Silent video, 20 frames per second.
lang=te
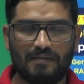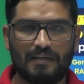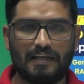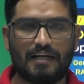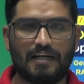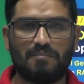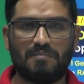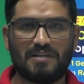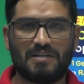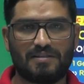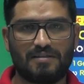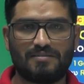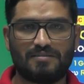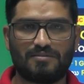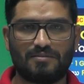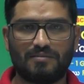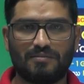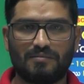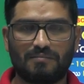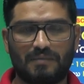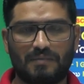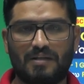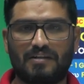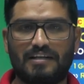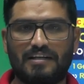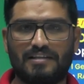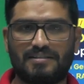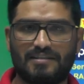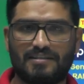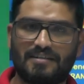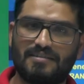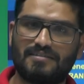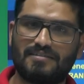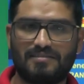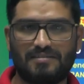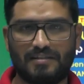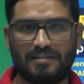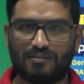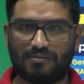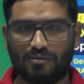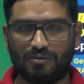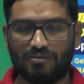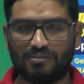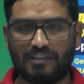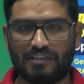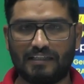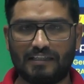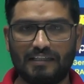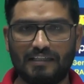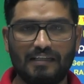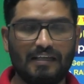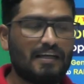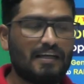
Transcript: ఈ అడ్మిషన్స్ మనం రిజిస్టర్ చేసుకోవచ్చండి